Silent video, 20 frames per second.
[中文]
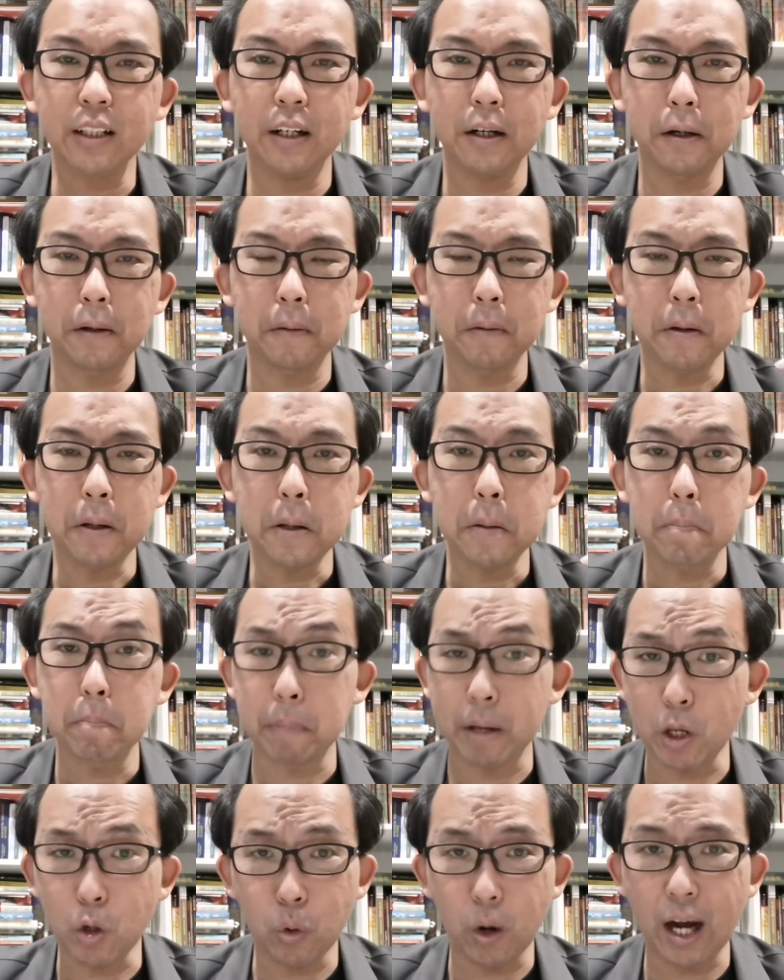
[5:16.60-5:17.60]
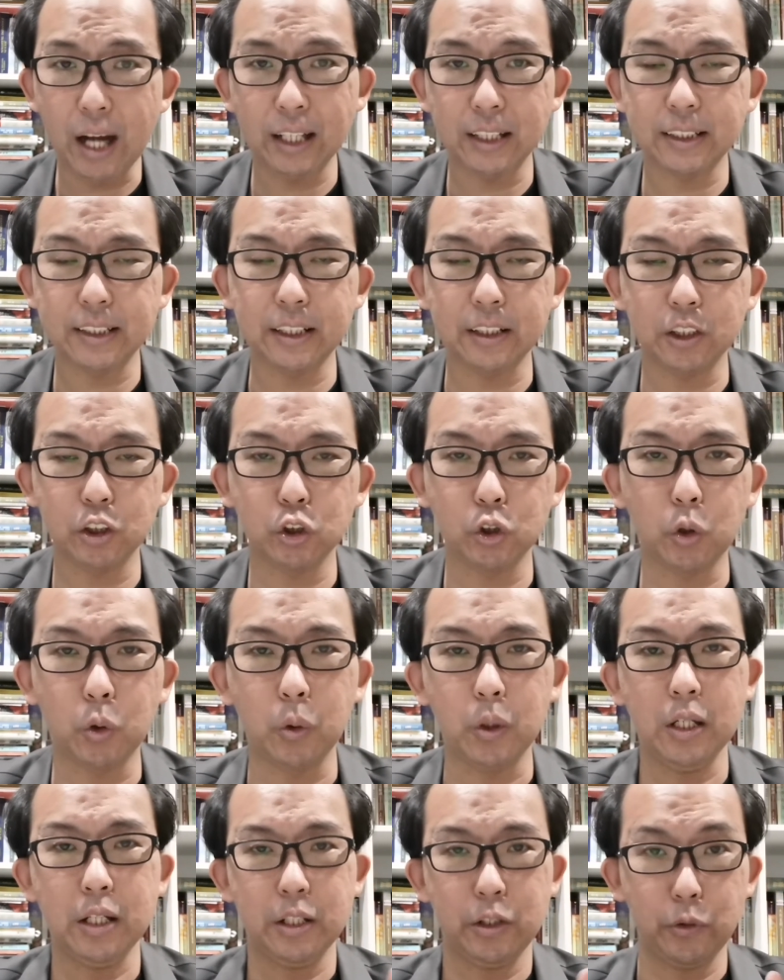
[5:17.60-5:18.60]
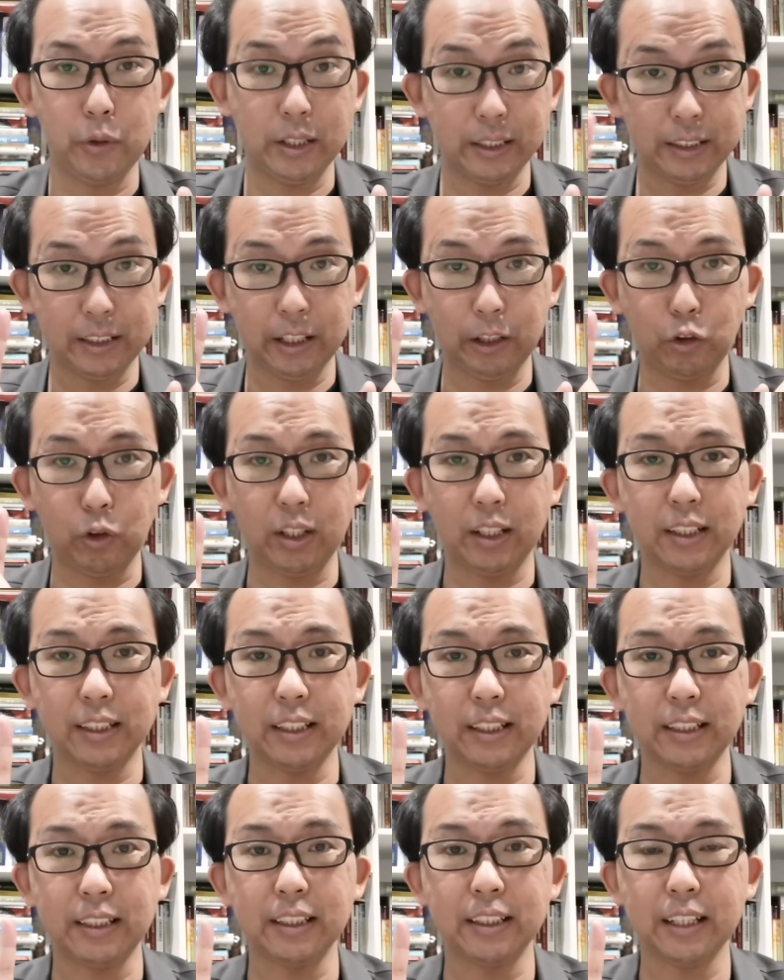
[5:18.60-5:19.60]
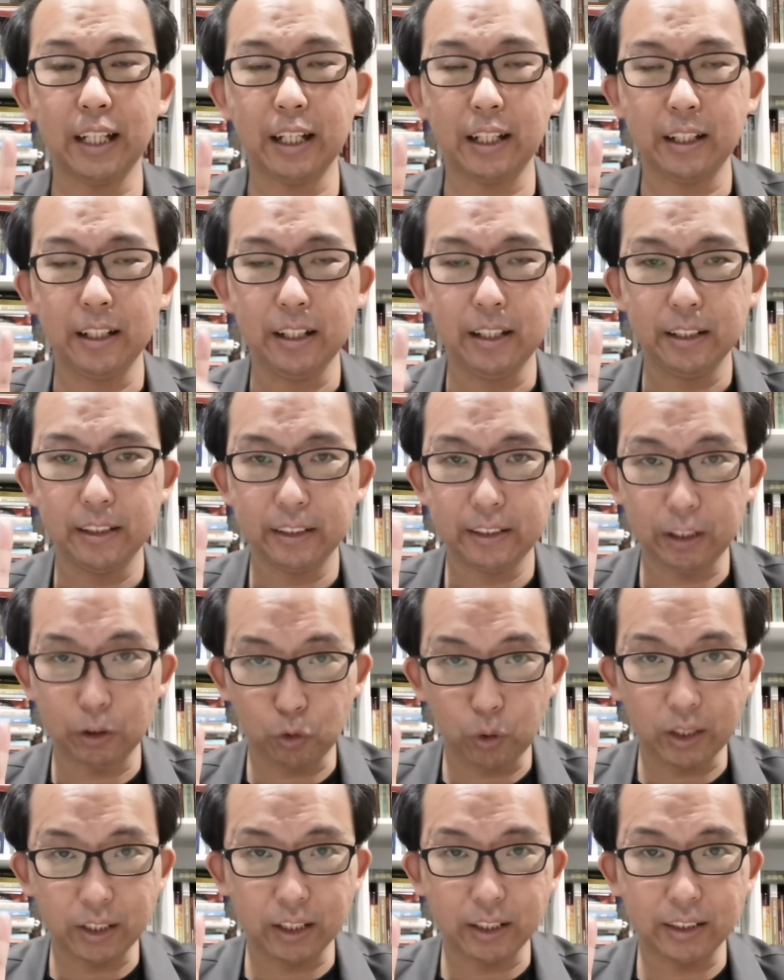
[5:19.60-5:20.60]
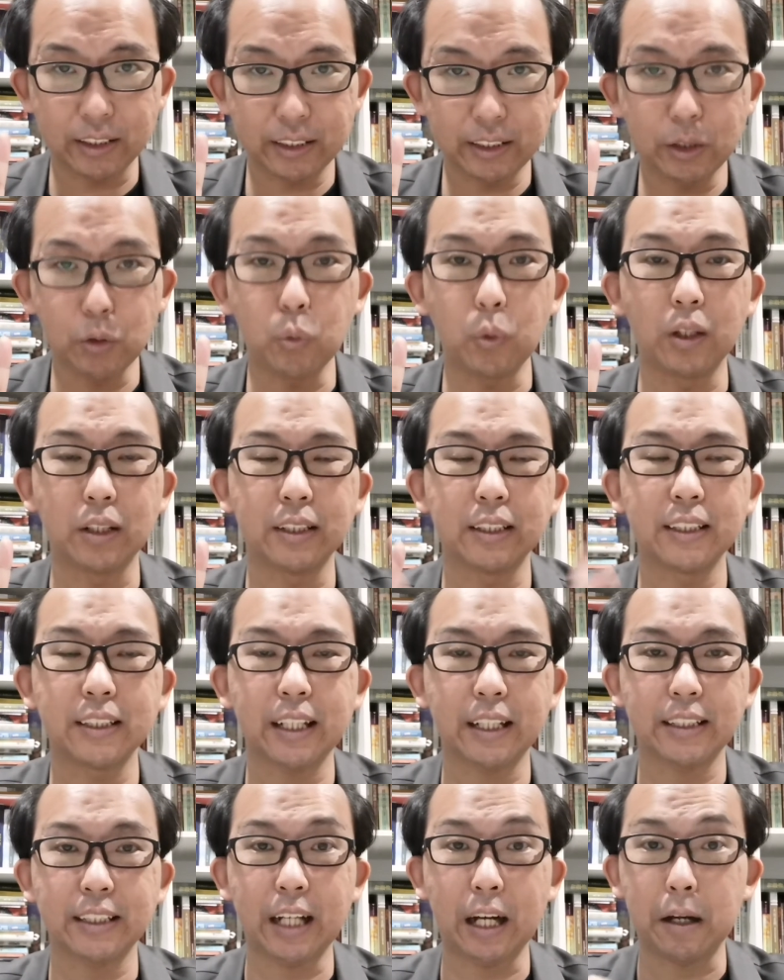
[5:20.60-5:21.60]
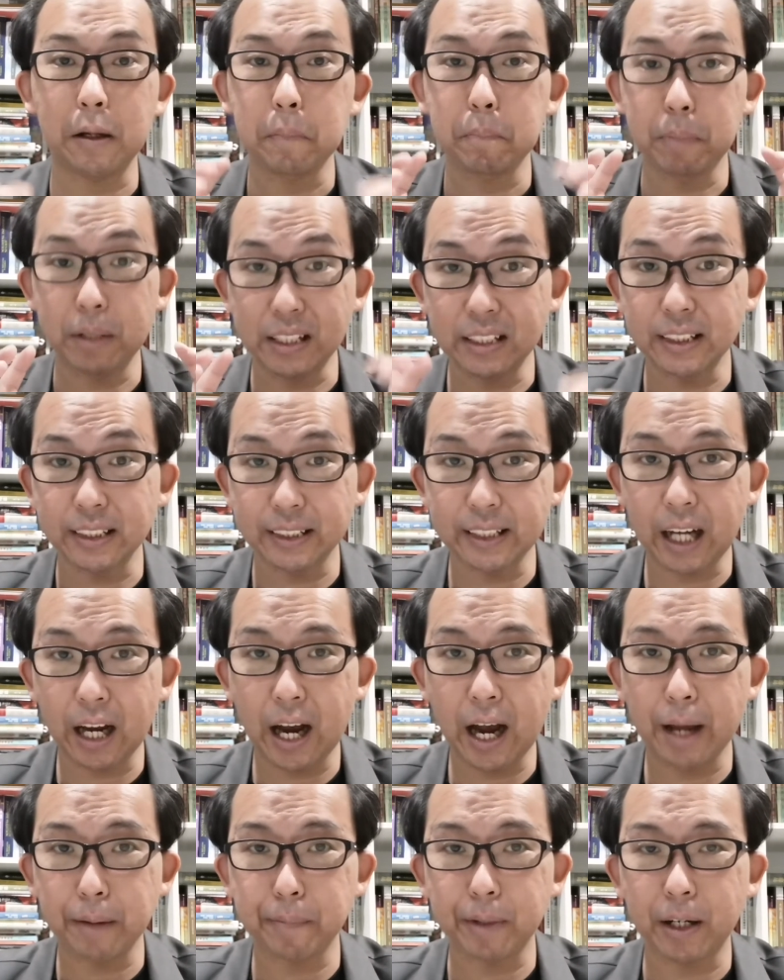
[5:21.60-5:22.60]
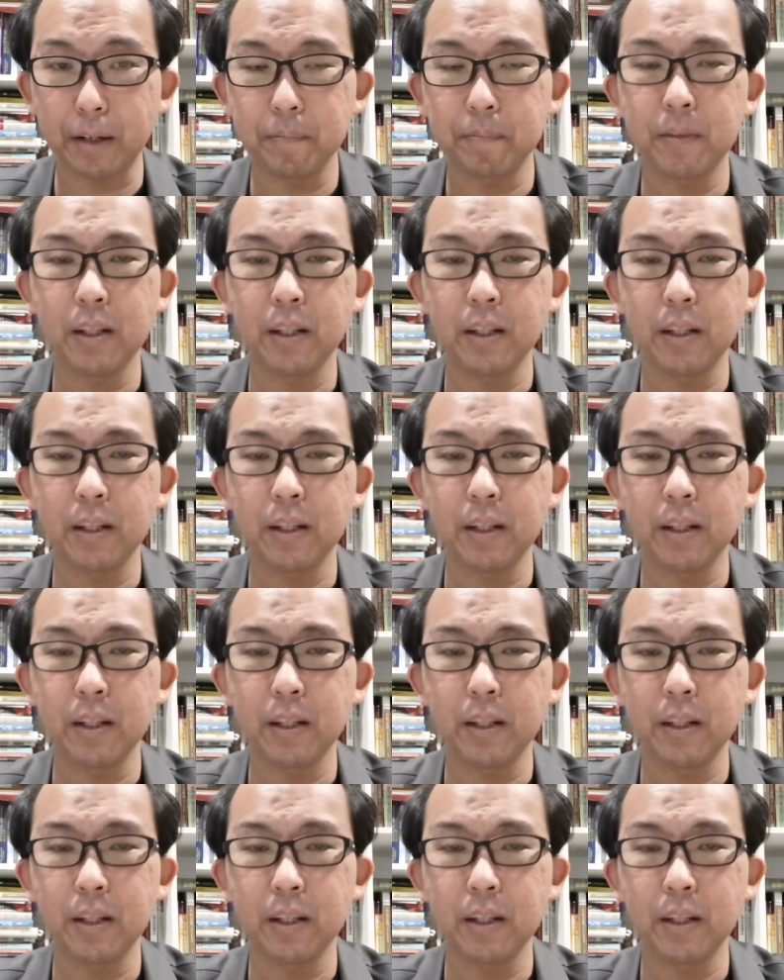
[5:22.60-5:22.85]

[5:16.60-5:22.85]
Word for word: 呃，没有爱心的时候，因为整段的信息在整段的经文是在讲彼此相爱嘛。